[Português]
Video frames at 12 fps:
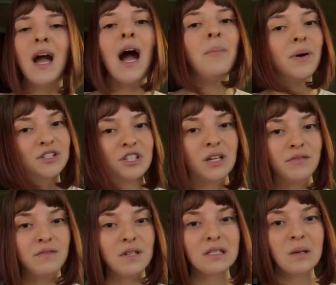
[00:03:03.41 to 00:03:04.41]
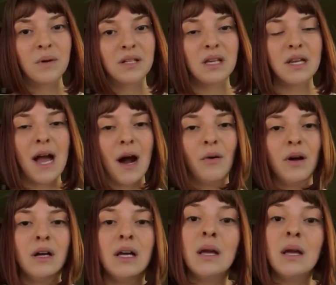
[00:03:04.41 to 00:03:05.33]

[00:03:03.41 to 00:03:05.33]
a partir da vivência empresarial,